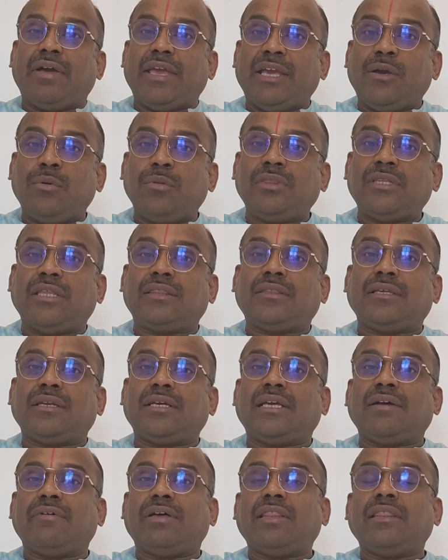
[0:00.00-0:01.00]

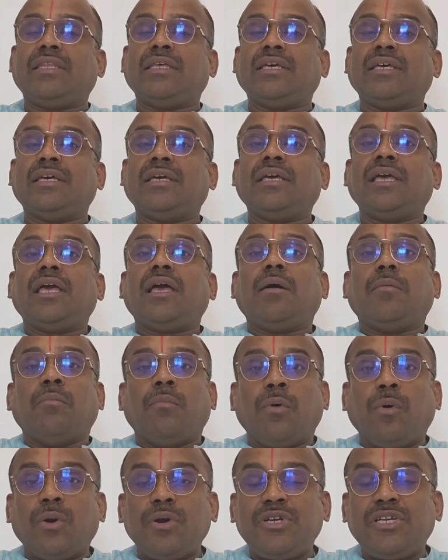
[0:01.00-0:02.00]
வைகுந்தத்திற்கு வந்து
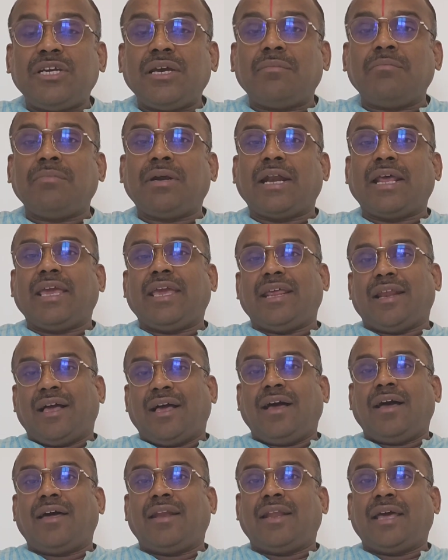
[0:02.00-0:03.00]
மோட்சம்
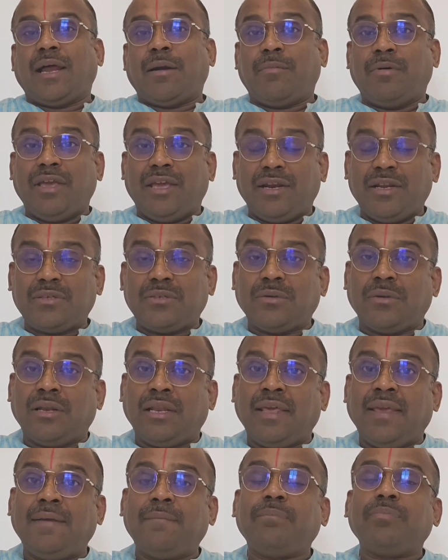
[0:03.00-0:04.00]
அடைகிறான் அப்படின்னு
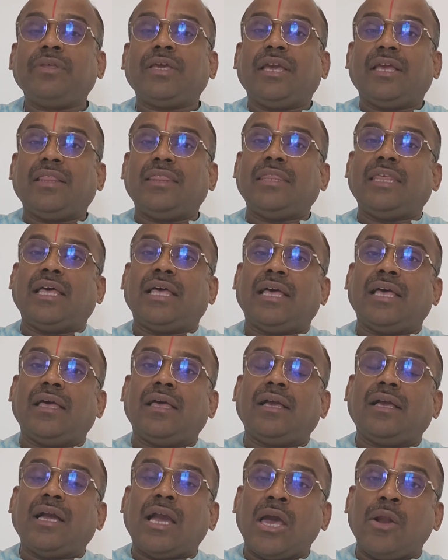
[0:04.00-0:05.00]
சொல்லி இந்த
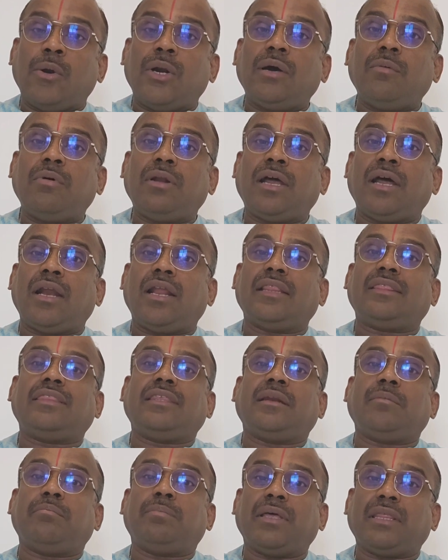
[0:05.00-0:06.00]
கருட
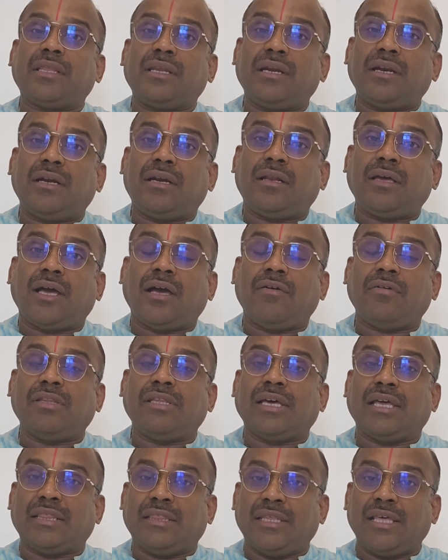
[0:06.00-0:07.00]
புராணத்தின் பதினெட்டாவது
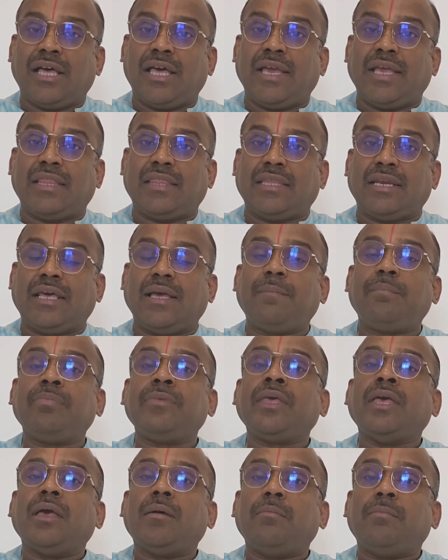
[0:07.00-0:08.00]
அத்தியாயத்தில்
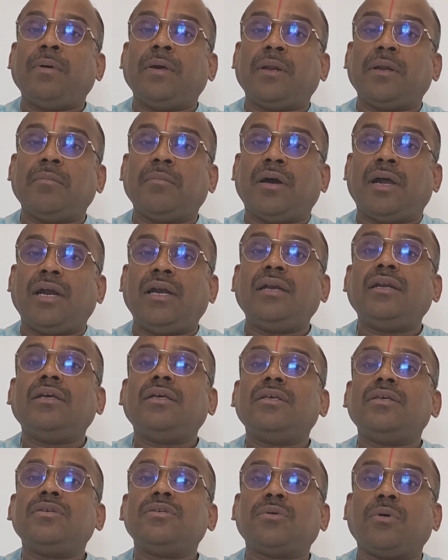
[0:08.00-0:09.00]
பெருமாள்
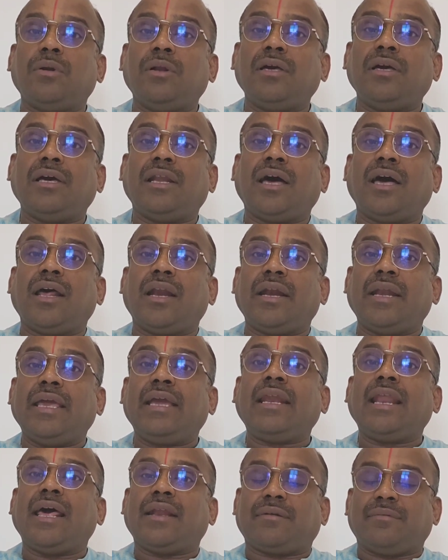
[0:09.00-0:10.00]
சொல்லுகிறார்
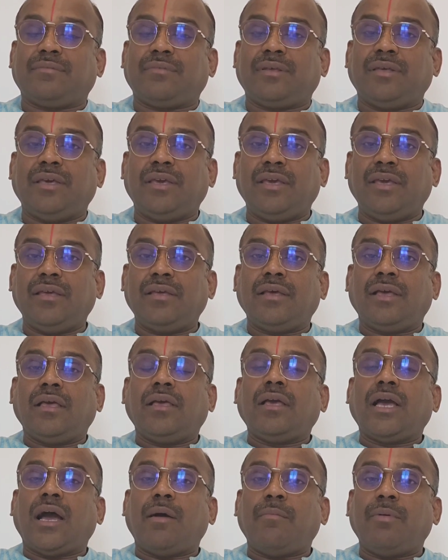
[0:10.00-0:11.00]
டிக்ளார்
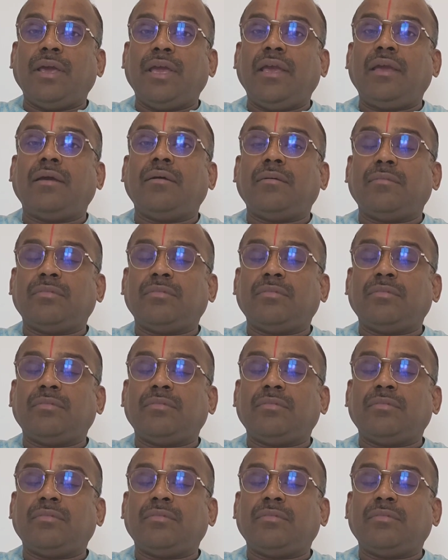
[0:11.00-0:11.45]
அப்படியே